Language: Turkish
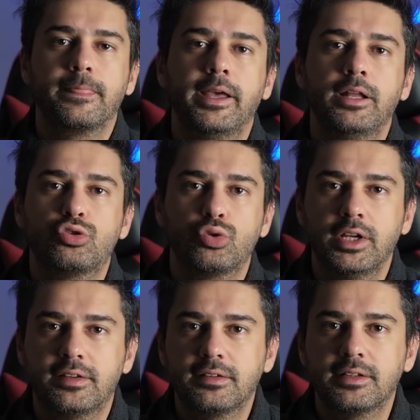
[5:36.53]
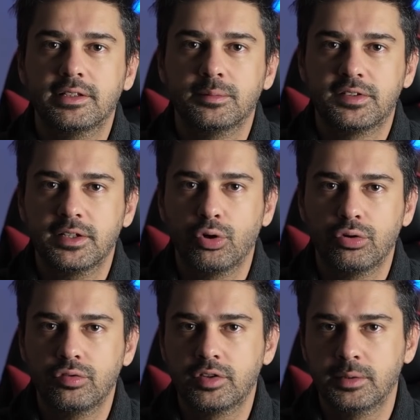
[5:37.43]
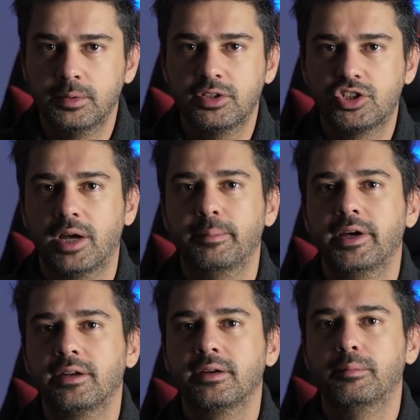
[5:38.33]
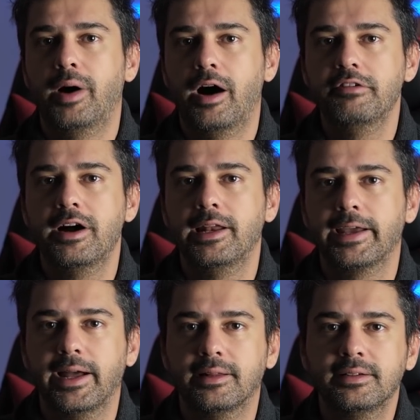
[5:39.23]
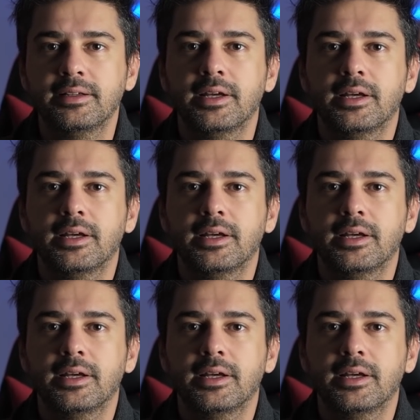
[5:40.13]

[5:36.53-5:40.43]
Yani şuraya tıkladığımızda gördüğünüz gibi çember mavi hale geldi.